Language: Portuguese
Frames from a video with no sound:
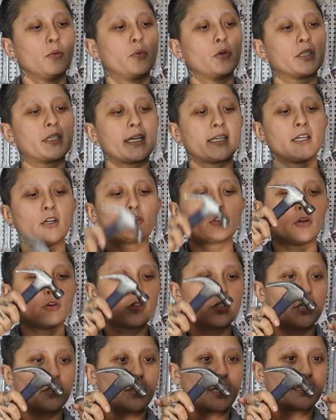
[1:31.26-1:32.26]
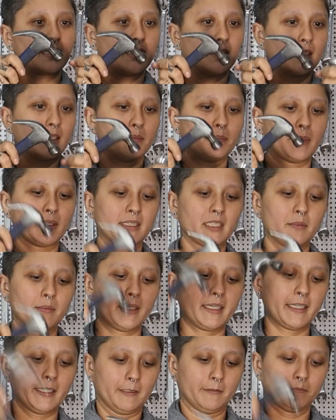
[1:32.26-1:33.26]
Por que, que eu estou usando a tampa
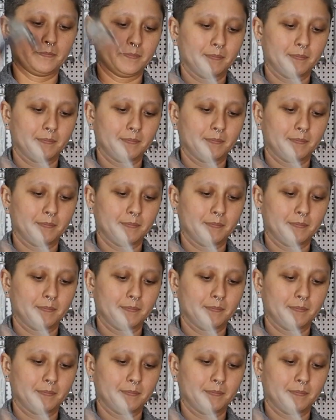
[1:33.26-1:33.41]
também?